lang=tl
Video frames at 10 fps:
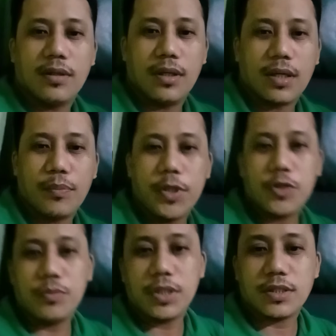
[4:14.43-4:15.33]
uh,
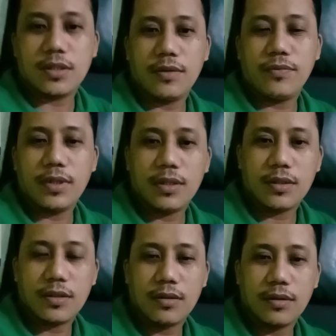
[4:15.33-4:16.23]
Kapiso Mix TV
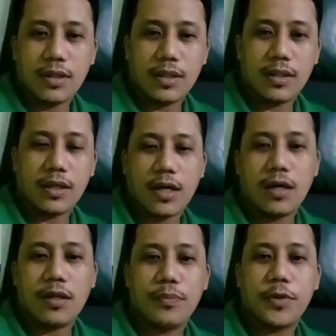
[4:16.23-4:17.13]
uh, ah, may
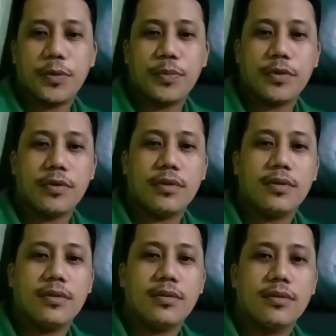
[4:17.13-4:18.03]
ka-helper po
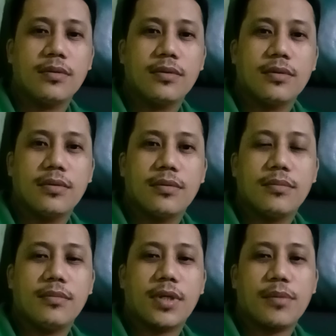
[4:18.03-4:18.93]

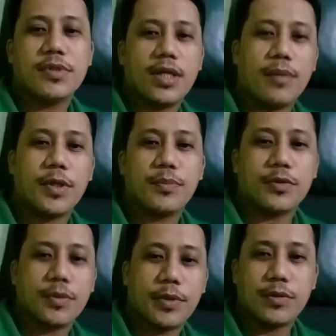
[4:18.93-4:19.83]
maraming salamat po
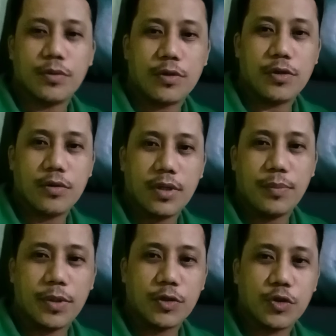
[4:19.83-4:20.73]
sa patuloy niyong
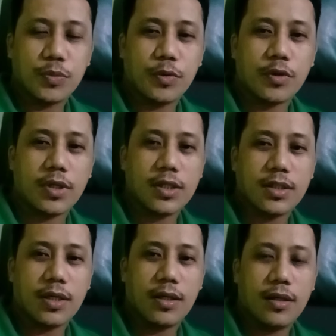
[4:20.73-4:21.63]
ating susuporta
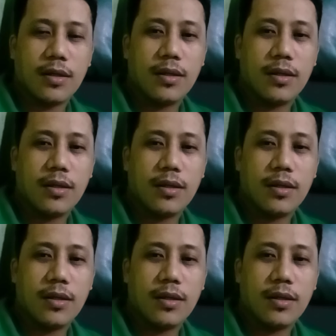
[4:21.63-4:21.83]
sa